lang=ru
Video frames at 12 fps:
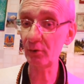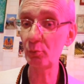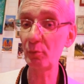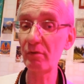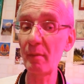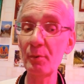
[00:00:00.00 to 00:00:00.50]

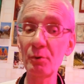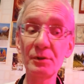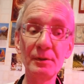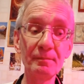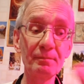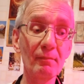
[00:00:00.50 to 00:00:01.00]
думаю,
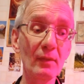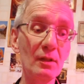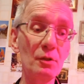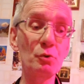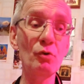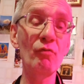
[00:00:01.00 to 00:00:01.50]
вопрос
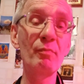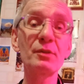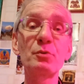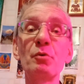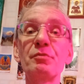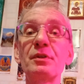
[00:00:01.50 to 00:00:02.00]
еще и в
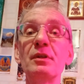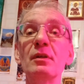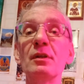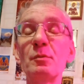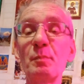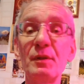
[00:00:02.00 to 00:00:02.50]
московский
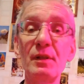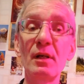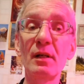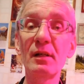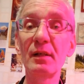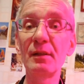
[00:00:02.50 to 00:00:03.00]
значит,
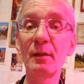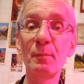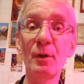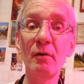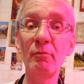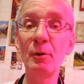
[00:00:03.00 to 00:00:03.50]
патриархат
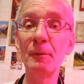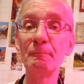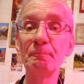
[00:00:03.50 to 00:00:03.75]
отправлю